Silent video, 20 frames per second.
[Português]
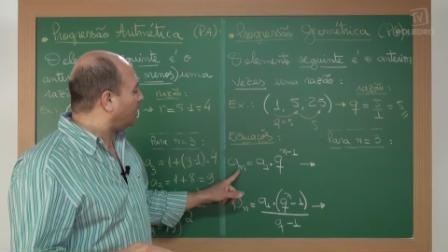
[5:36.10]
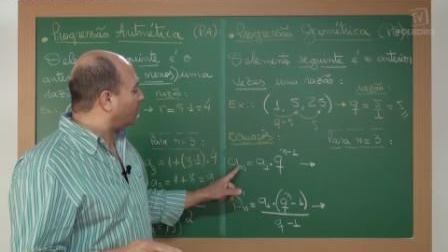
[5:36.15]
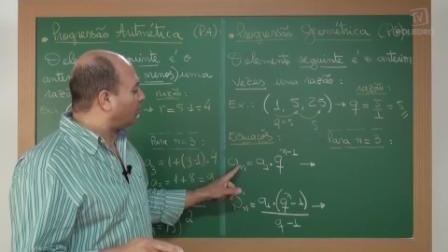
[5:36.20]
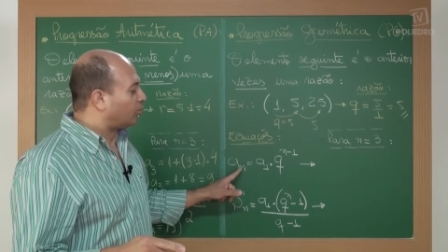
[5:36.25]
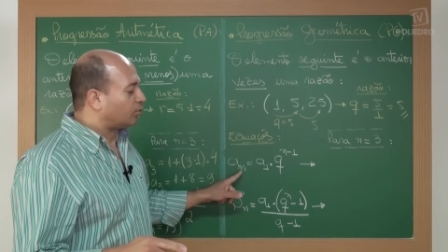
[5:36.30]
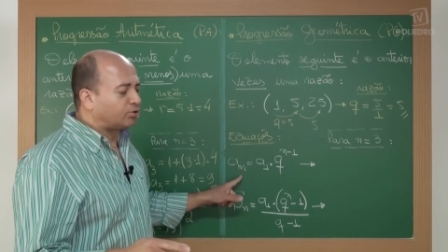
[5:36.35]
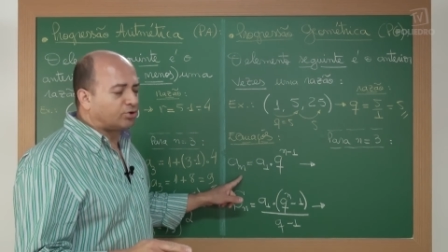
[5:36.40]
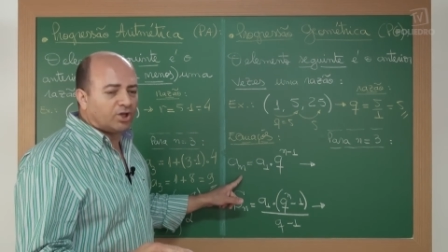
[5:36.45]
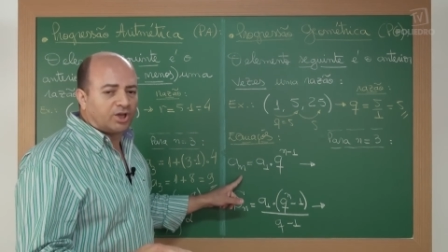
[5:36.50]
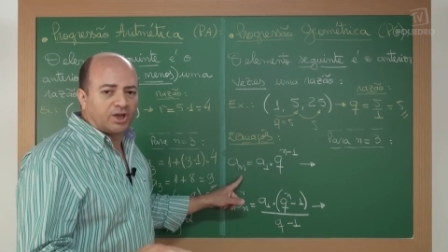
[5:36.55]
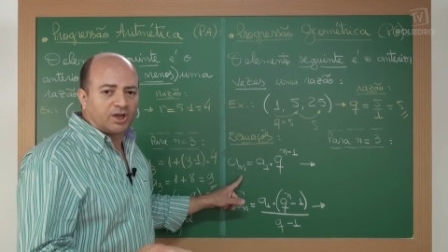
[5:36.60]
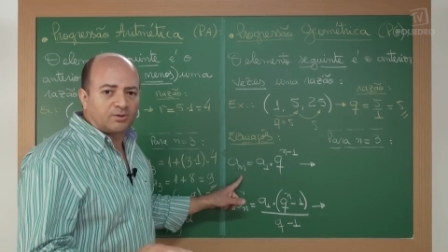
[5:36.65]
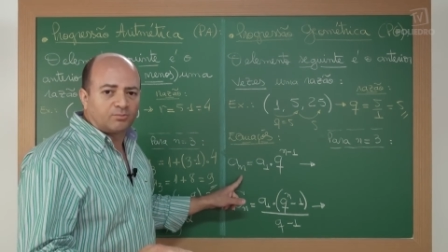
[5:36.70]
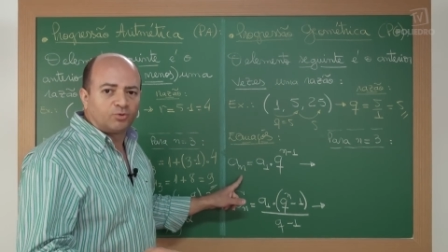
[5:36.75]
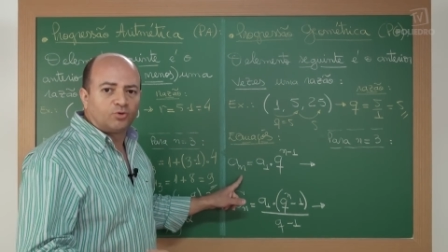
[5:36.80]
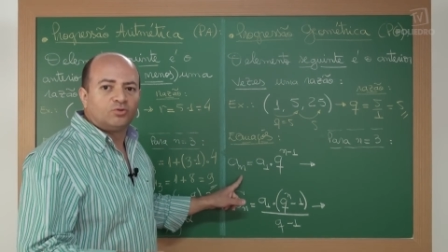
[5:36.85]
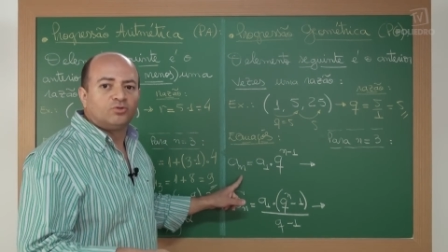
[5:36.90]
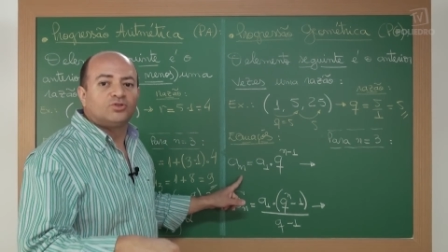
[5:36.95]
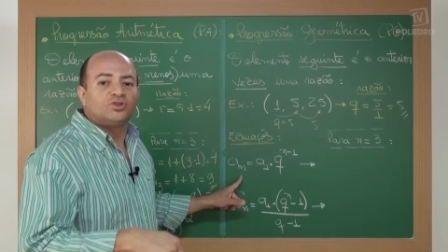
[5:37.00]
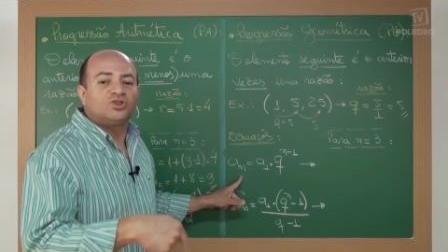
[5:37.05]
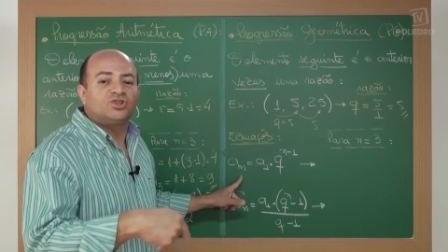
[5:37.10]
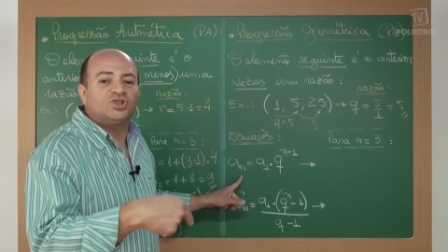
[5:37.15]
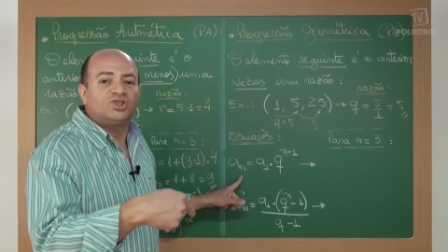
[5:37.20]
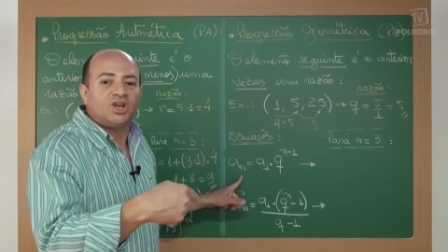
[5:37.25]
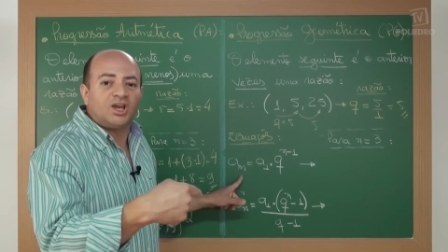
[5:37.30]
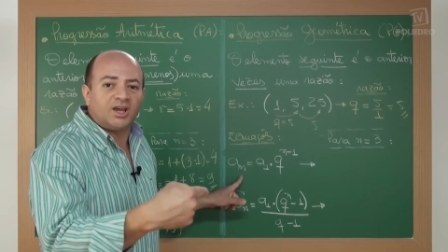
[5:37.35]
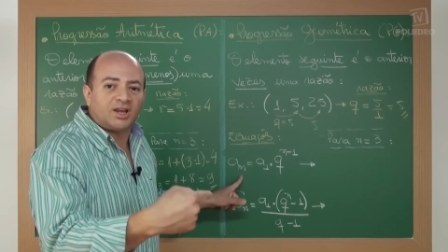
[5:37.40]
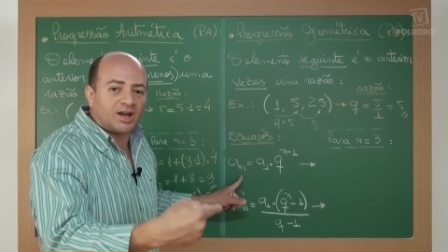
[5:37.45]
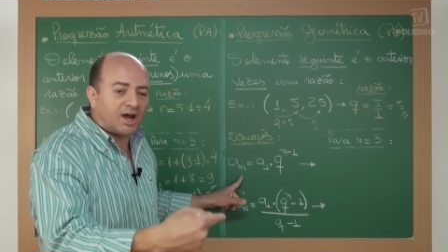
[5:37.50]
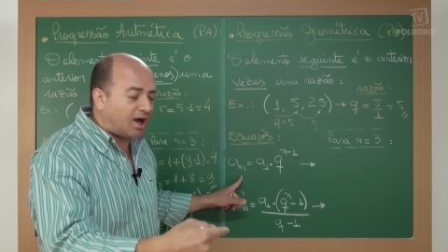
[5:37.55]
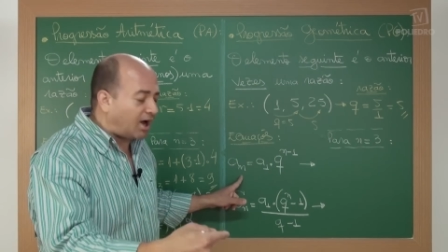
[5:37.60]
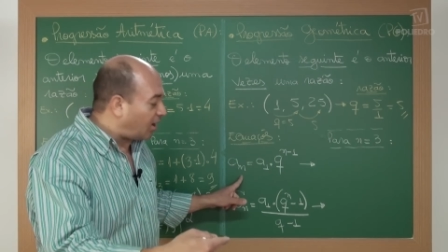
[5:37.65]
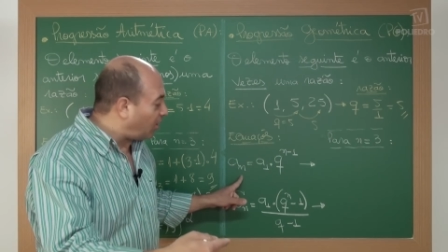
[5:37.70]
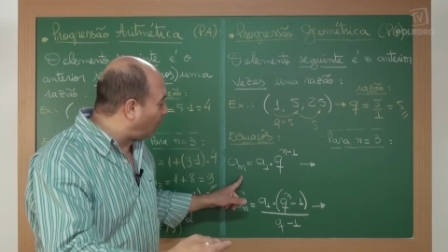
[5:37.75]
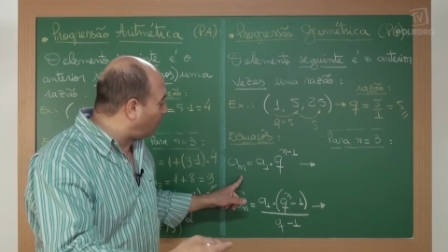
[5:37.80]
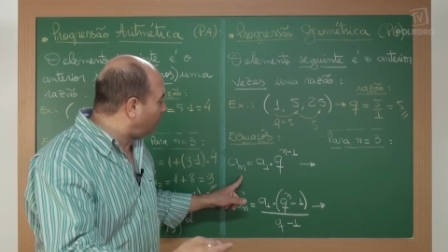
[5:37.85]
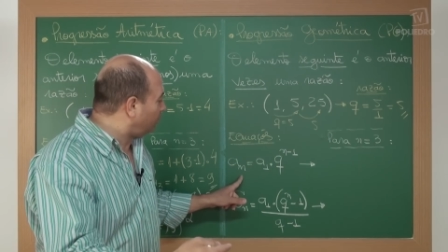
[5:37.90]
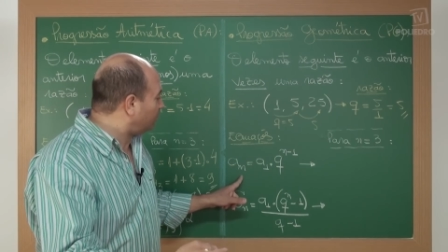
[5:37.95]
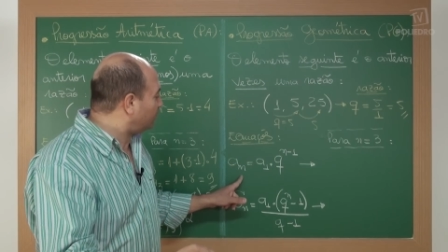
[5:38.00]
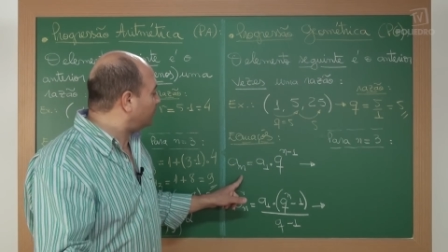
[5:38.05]
o termo
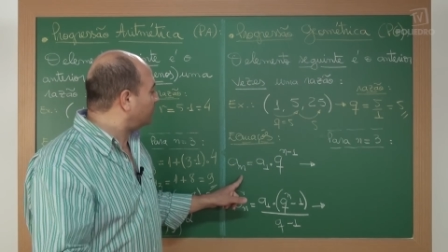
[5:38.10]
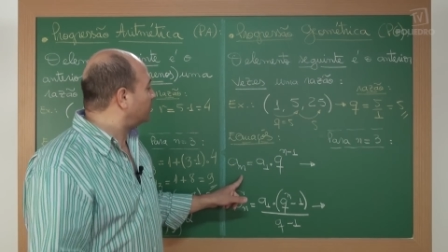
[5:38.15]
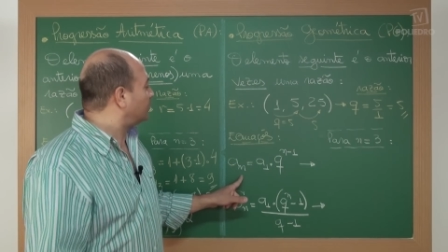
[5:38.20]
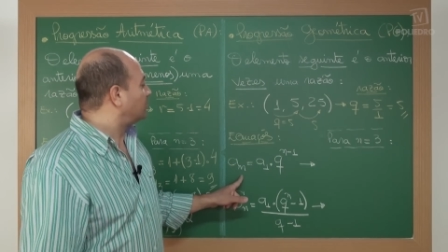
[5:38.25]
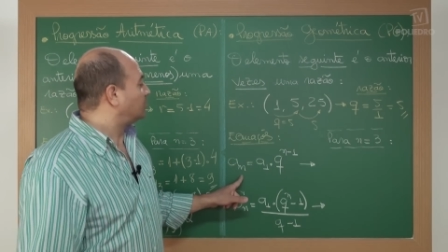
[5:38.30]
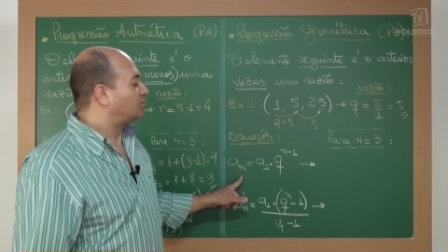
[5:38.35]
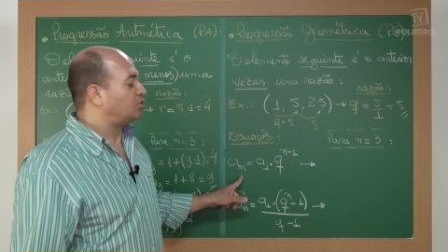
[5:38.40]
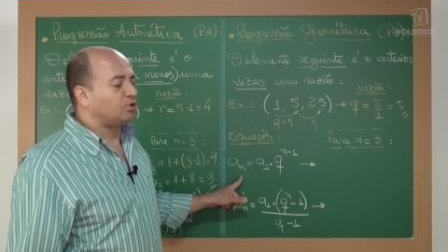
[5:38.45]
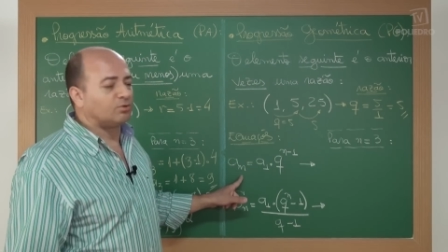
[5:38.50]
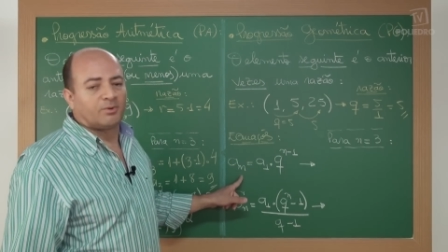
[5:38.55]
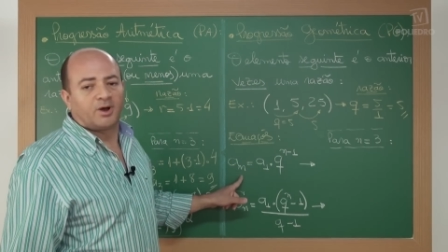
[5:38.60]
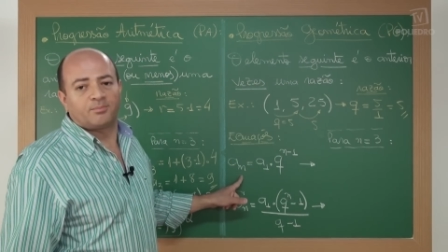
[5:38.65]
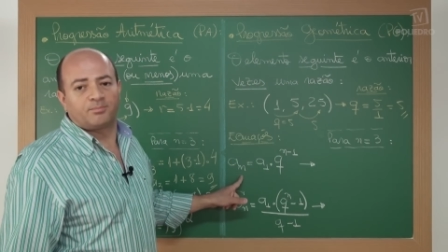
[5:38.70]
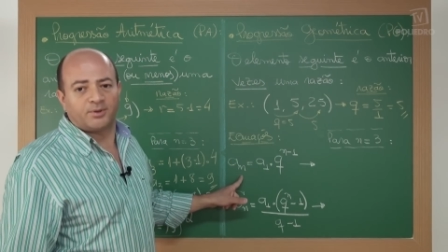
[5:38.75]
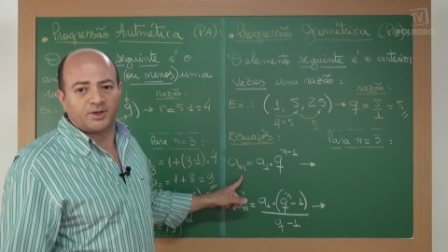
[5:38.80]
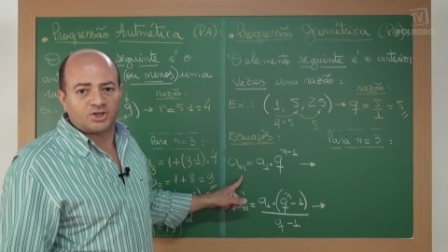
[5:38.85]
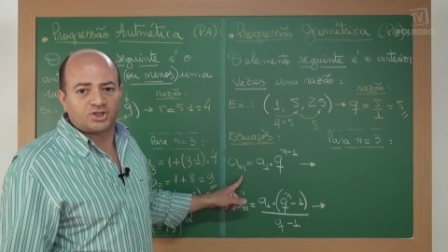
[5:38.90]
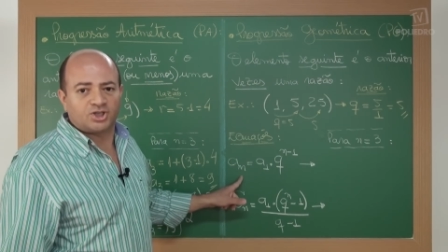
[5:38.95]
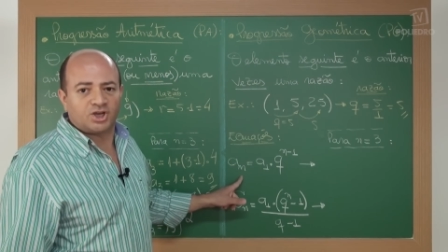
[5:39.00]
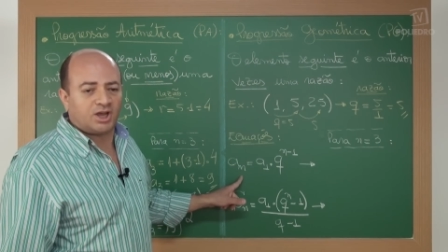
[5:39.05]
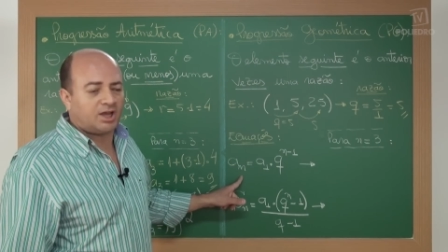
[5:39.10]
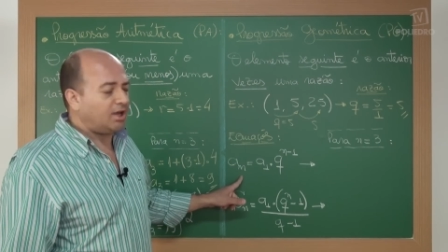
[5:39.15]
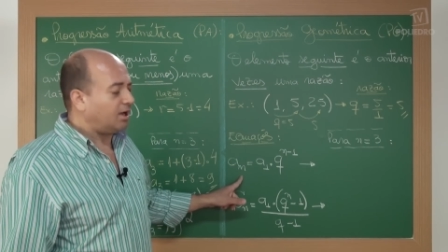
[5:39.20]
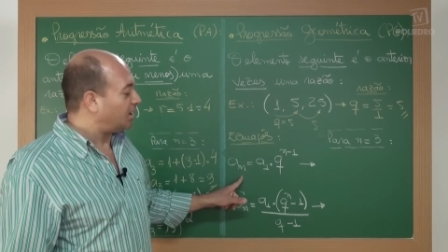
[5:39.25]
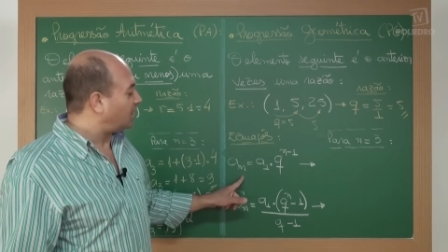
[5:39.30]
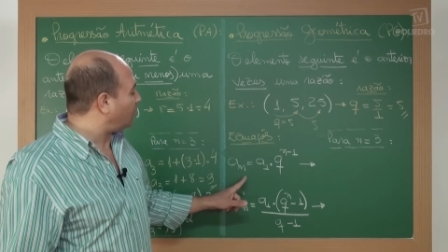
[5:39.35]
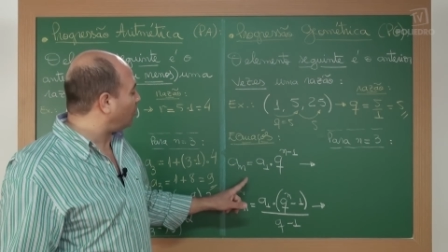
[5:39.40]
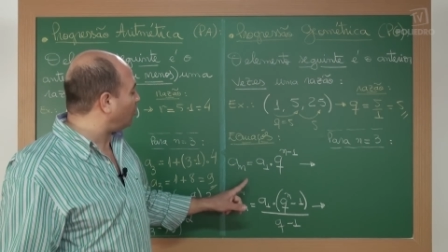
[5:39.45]
geral de uma PG,